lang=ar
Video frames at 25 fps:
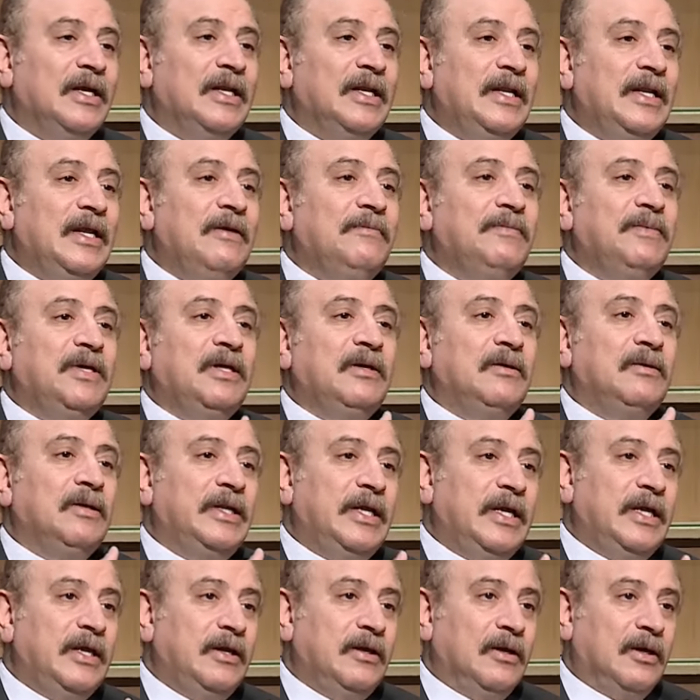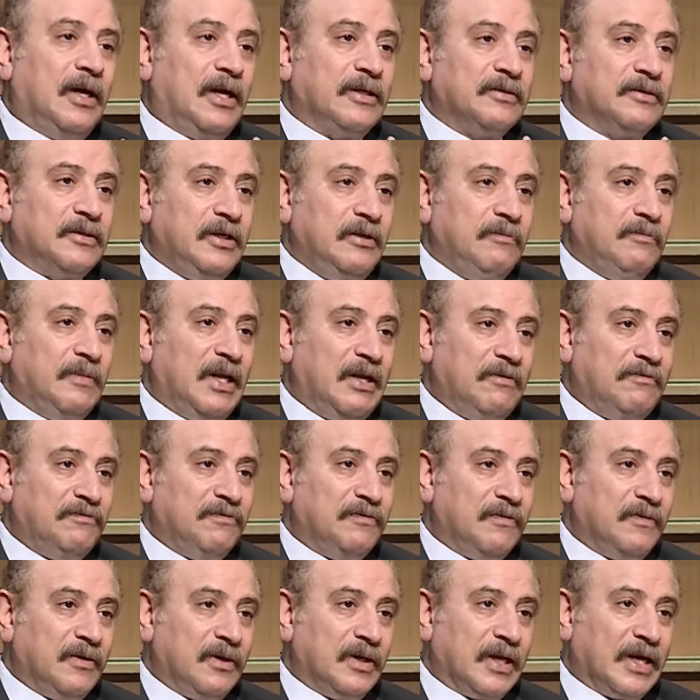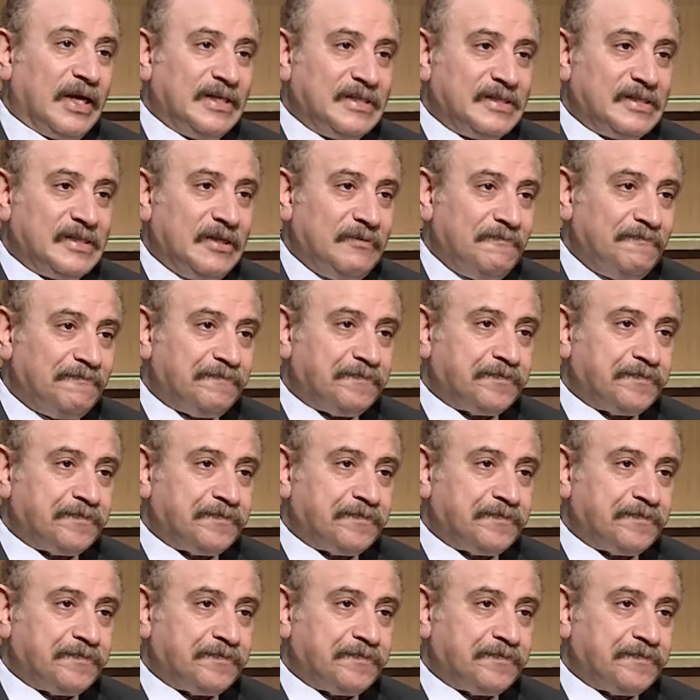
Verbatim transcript: ليه بي ليه حاطين ملف غزه